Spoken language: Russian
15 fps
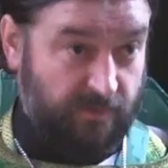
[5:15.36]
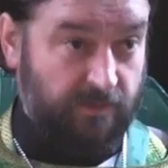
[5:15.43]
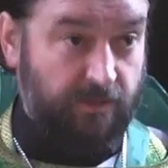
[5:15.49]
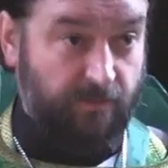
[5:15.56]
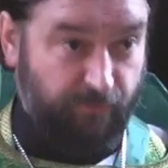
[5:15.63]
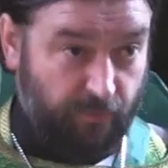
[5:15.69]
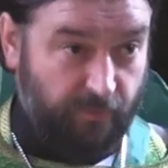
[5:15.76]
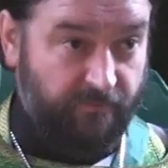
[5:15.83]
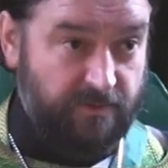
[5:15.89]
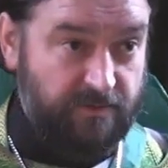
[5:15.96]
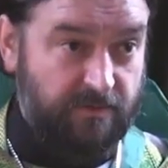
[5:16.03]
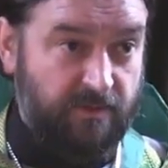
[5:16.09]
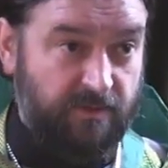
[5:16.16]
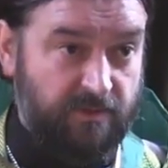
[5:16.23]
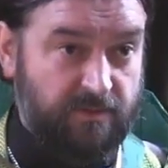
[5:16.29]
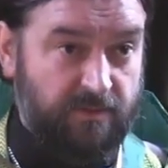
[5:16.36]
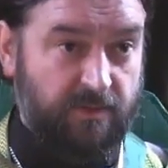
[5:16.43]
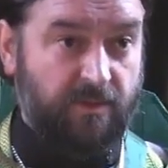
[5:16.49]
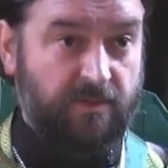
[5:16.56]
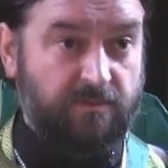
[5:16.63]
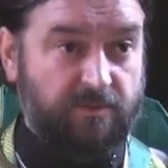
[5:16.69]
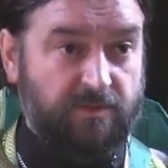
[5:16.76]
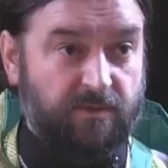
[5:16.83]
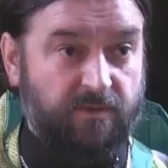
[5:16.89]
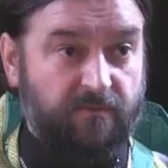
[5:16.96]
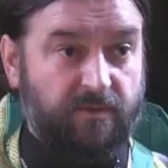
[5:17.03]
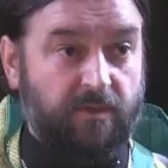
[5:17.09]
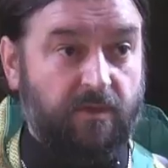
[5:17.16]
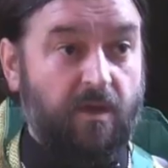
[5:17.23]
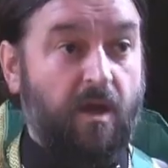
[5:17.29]
это повесть о настоящем
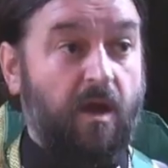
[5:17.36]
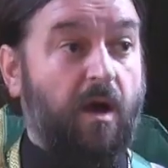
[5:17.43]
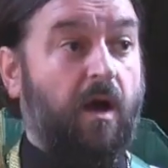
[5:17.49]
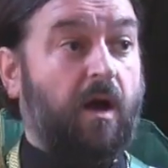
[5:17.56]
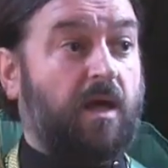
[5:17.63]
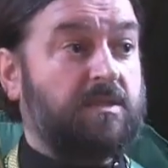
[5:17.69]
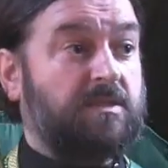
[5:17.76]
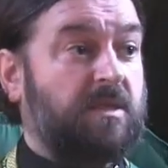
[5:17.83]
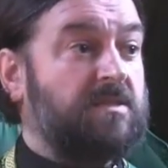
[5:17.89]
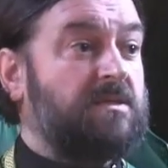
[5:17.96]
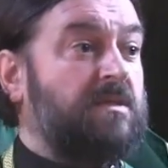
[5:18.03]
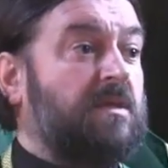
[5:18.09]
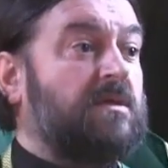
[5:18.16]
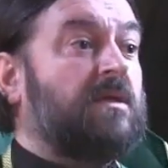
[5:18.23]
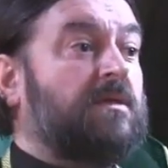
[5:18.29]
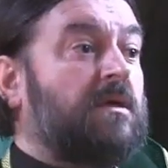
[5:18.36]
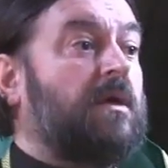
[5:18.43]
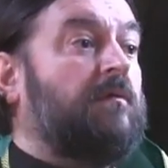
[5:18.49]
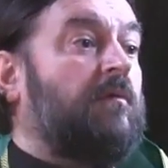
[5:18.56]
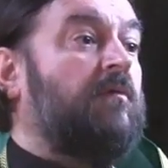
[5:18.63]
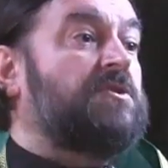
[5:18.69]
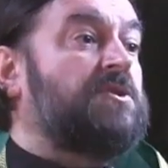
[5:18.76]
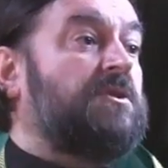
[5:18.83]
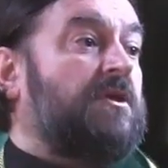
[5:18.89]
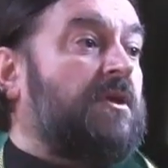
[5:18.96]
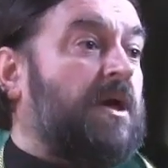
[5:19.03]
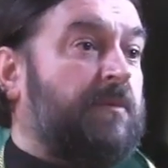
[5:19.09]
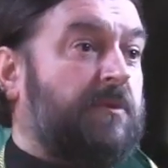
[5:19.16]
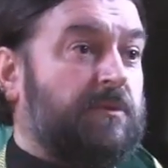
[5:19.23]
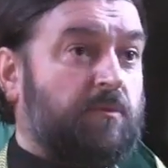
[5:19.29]
человеке. А здесь нет как такового
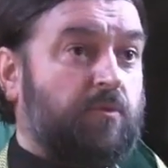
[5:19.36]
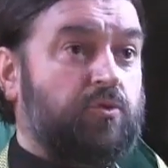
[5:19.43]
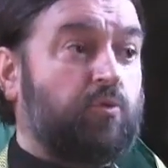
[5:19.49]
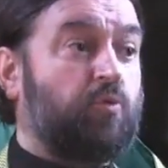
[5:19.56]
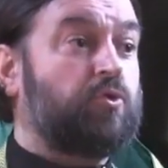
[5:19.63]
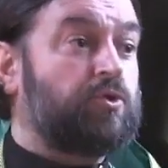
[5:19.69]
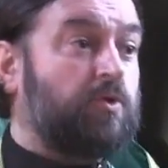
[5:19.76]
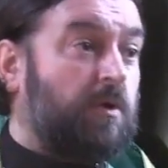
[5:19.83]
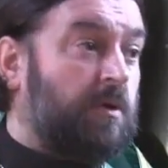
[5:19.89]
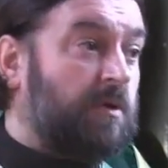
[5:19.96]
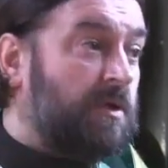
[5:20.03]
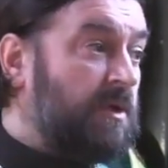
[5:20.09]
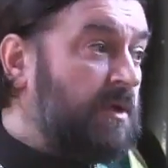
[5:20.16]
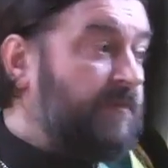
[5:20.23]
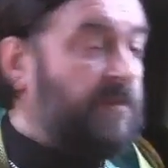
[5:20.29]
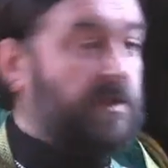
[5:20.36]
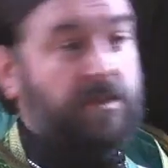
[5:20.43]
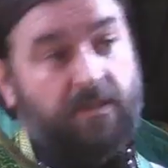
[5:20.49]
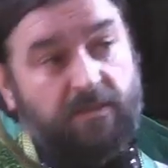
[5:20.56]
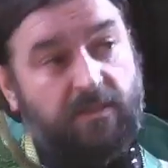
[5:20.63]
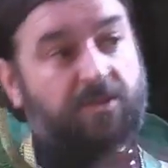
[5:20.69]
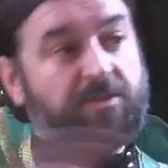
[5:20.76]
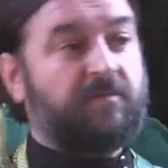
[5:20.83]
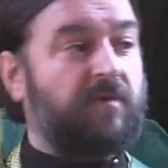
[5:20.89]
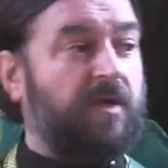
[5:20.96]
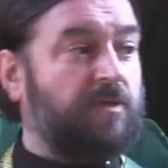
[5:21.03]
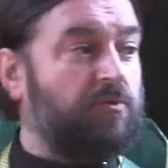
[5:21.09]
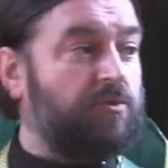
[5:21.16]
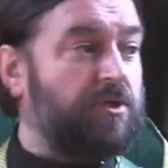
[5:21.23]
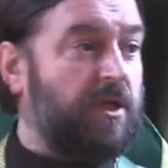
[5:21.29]
жития, потому что ушел, и ни одна
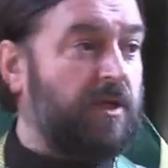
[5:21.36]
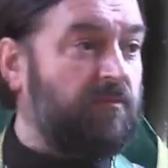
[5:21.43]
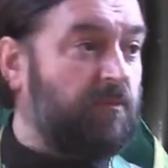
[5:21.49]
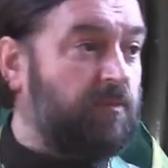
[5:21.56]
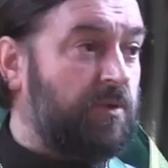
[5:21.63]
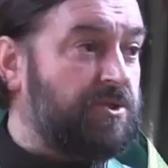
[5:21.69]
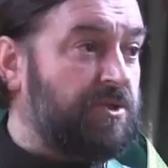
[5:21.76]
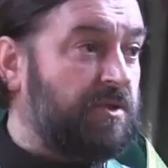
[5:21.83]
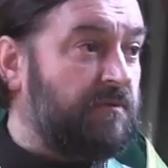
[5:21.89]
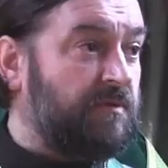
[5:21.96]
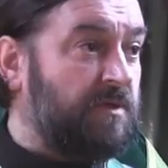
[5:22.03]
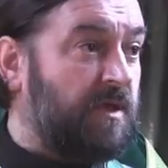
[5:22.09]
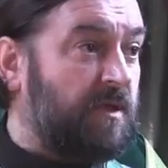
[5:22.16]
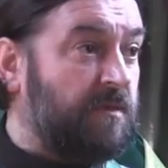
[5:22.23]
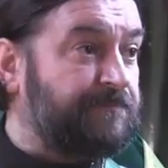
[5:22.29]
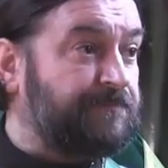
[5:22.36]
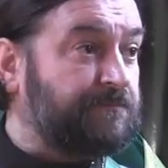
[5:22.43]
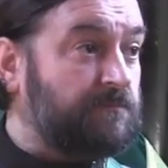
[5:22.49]
живая душа его больше не видала.